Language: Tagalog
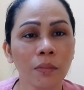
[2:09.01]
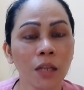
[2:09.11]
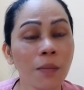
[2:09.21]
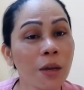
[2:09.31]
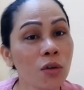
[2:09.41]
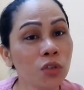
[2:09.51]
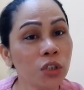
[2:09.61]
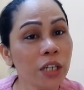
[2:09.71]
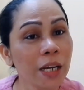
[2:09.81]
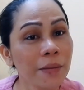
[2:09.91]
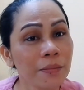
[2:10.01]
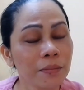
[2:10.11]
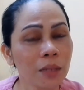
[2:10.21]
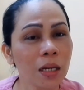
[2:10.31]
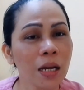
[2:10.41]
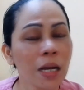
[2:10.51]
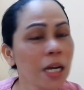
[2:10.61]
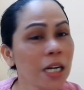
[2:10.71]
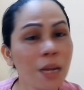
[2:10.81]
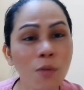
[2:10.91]
Diba username?
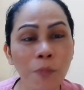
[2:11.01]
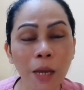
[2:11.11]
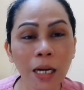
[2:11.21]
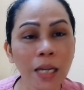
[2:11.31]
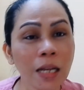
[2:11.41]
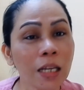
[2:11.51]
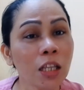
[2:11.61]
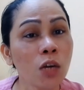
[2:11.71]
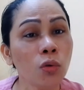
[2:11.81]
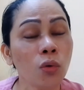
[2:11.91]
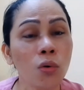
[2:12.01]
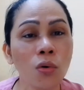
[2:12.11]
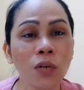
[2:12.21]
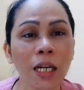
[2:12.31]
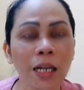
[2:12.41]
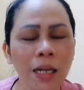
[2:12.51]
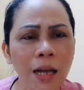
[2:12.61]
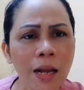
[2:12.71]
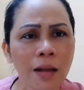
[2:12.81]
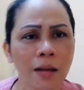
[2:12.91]
Hindi mo pira yung itinutulong ni Rina.